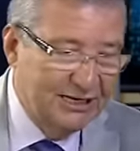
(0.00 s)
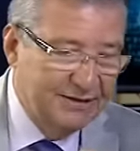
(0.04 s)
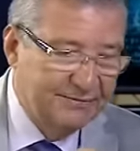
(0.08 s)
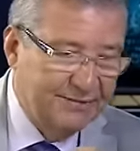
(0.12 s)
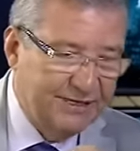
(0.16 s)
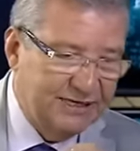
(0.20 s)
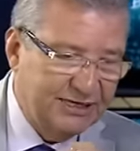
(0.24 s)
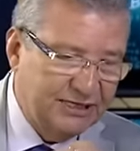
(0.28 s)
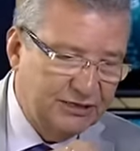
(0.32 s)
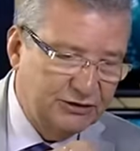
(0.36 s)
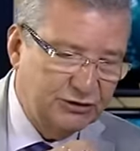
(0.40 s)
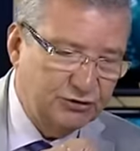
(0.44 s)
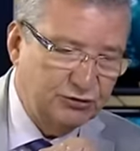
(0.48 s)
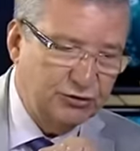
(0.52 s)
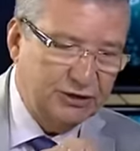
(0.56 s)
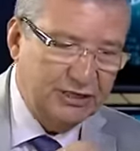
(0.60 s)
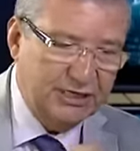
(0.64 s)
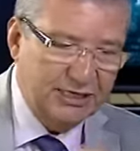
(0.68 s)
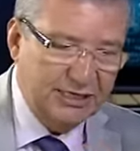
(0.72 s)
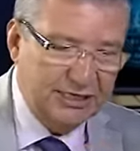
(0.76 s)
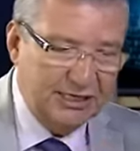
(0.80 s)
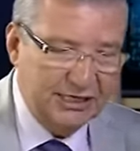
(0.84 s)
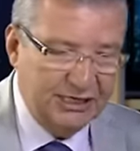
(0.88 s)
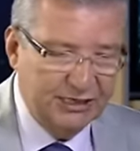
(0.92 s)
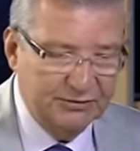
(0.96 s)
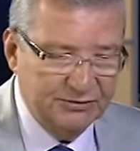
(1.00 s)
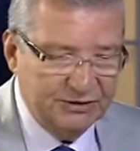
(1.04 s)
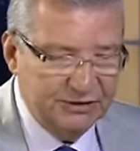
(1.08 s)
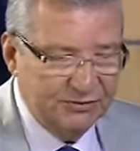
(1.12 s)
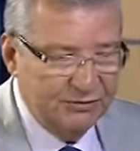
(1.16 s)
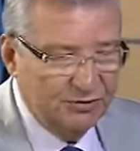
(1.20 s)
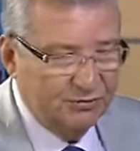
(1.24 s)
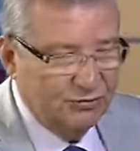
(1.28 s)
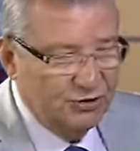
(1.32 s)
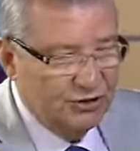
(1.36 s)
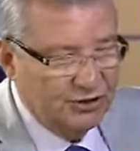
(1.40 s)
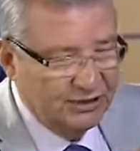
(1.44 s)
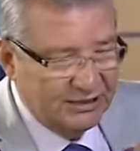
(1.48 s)
Peki şuraya gelelim
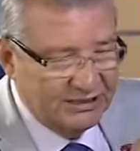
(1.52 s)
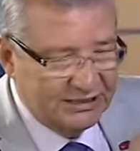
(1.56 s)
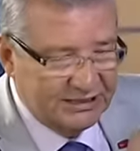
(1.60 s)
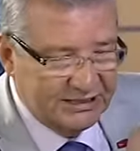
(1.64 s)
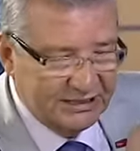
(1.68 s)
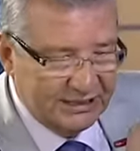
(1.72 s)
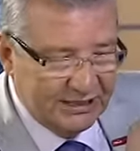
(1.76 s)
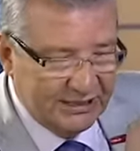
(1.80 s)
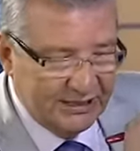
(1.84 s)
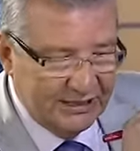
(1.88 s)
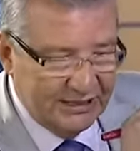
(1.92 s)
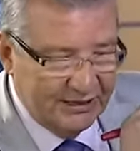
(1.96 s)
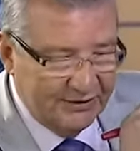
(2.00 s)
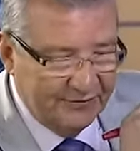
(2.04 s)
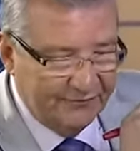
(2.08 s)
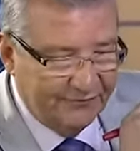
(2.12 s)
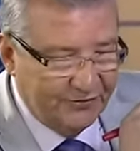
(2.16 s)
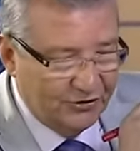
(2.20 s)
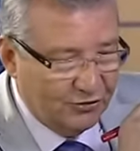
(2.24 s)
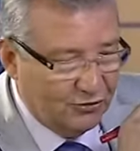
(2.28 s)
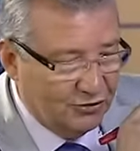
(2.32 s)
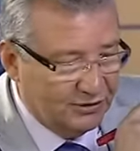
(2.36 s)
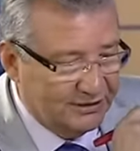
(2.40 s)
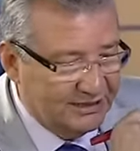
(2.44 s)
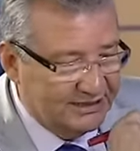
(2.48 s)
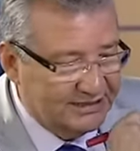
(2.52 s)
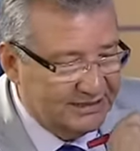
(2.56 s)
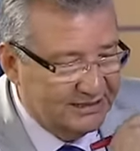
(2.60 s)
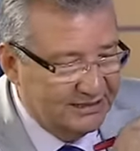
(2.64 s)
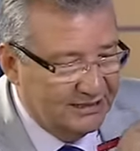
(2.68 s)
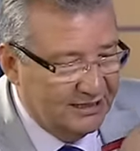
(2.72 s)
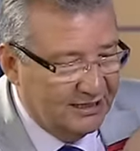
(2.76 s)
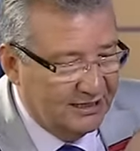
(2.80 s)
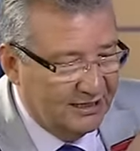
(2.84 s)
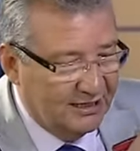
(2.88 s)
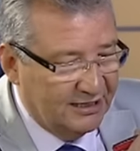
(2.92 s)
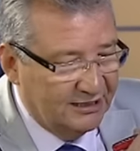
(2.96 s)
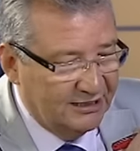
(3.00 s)
şimdi mühendislik e,
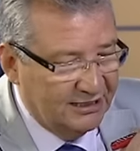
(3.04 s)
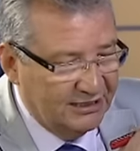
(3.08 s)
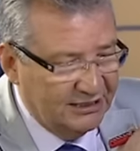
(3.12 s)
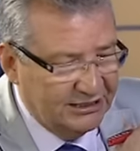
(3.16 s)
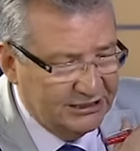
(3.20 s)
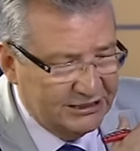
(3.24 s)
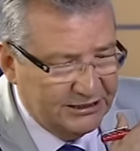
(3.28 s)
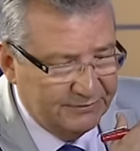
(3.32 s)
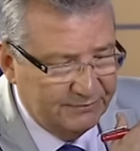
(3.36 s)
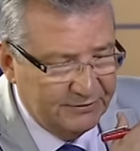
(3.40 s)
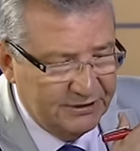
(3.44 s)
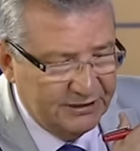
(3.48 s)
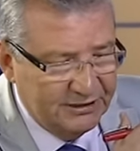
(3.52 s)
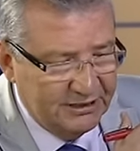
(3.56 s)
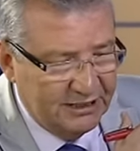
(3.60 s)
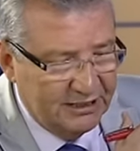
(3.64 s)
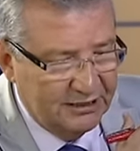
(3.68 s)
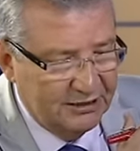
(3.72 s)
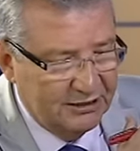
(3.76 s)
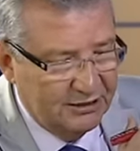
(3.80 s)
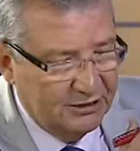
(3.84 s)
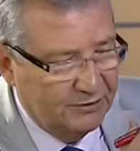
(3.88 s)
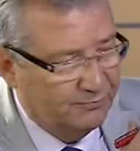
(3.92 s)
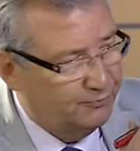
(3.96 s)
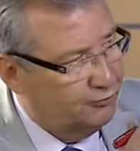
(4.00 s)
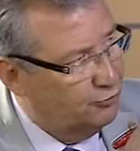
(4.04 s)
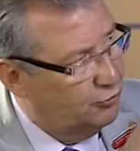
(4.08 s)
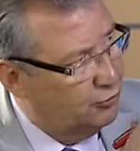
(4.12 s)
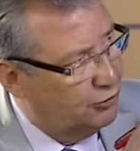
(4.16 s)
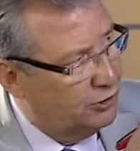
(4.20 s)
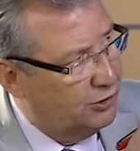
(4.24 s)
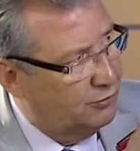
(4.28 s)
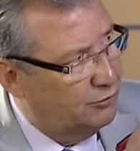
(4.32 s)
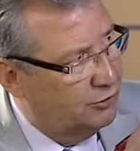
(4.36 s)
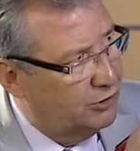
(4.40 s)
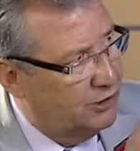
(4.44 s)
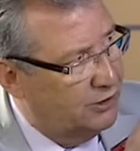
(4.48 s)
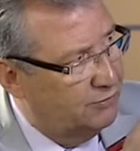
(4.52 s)
fakültesinde ana disiplin dallarına
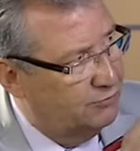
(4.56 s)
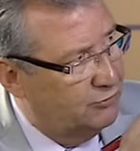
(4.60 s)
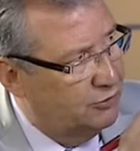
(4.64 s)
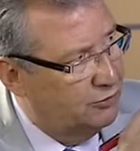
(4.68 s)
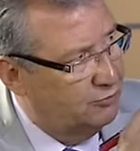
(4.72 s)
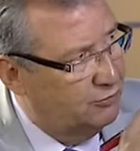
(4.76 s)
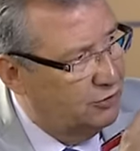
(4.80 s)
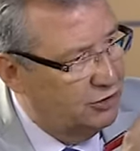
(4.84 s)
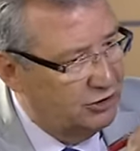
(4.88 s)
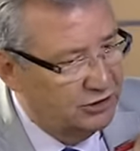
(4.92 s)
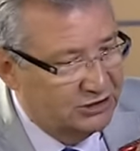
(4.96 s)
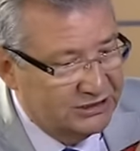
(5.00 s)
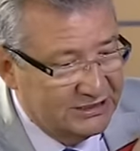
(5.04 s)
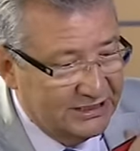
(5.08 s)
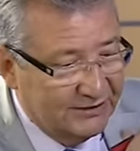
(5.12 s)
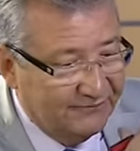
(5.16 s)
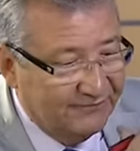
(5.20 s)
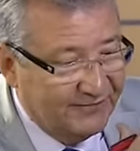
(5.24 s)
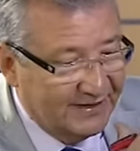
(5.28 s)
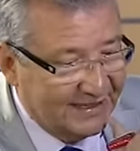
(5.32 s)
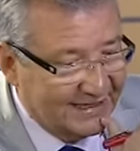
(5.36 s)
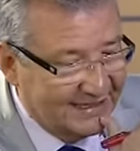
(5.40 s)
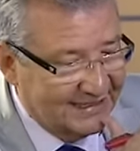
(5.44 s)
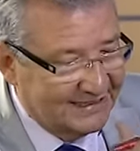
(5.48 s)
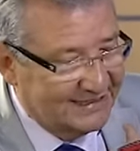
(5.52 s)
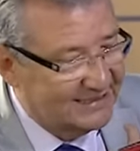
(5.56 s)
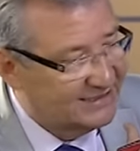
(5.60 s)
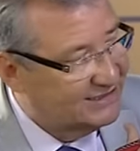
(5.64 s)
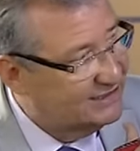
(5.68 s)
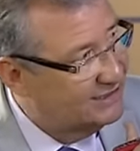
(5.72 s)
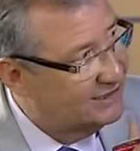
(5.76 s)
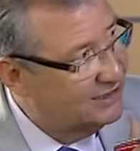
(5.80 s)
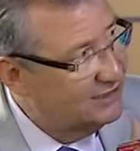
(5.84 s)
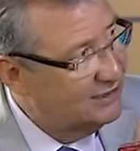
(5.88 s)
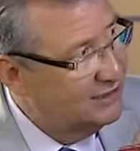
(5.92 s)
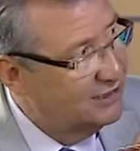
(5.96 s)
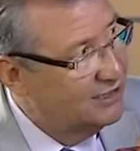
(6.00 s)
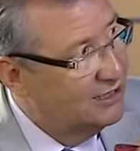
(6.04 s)
program olan bir mühendislik
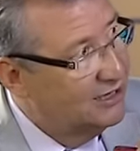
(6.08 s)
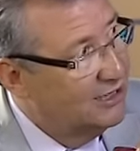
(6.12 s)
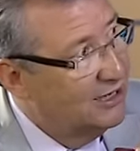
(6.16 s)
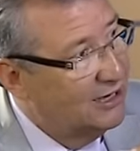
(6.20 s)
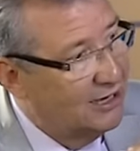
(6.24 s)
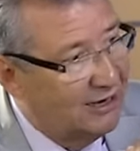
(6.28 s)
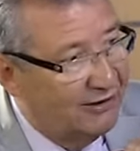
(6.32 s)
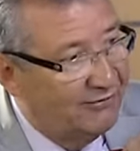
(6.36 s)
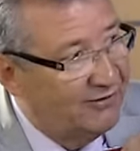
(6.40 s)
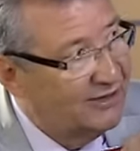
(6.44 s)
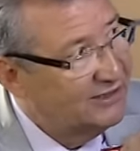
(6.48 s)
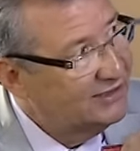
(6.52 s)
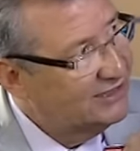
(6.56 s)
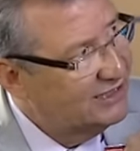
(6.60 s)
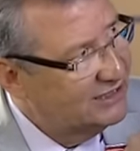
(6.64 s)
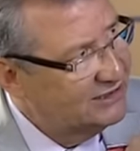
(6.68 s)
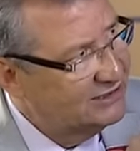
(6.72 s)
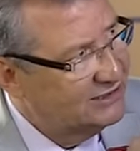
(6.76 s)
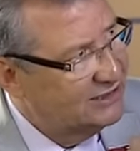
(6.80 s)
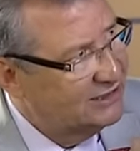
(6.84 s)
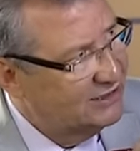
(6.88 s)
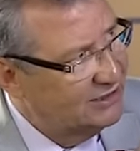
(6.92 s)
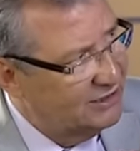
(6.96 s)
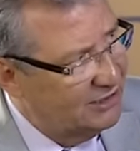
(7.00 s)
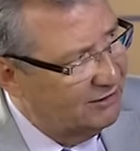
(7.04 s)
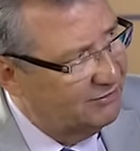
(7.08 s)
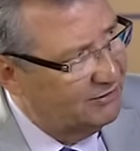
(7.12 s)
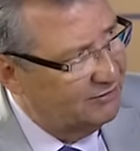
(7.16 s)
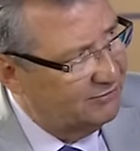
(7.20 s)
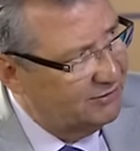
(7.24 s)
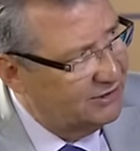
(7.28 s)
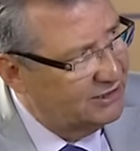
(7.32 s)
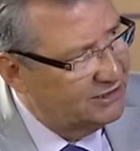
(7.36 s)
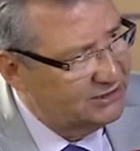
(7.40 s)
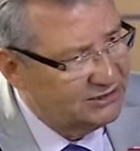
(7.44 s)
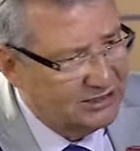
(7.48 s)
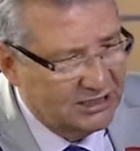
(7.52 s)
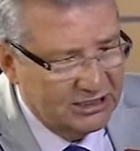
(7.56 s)
fakültesinin avantajları ne ama
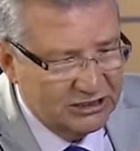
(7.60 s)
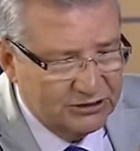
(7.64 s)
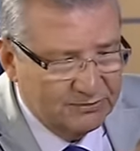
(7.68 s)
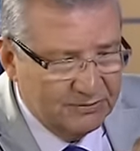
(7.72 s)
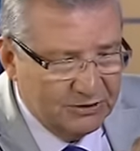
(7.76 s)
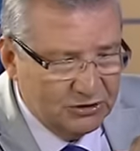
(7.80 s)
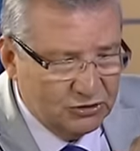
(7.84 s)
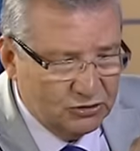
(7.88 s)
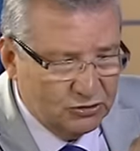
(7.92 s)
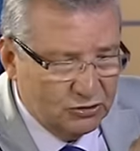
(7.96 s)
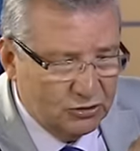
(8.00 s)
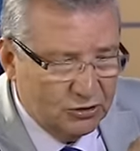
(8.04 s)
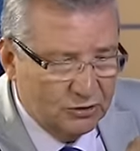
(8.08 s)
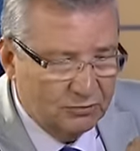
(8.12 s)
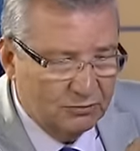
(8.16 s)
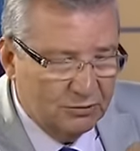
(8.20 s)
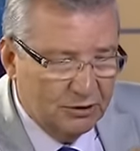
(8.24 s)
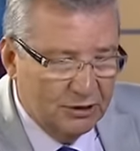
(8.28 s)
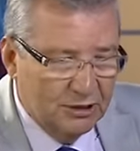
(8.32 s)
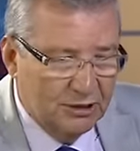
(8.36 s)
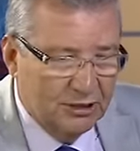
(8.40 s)
biraz daha açmak istiyorum.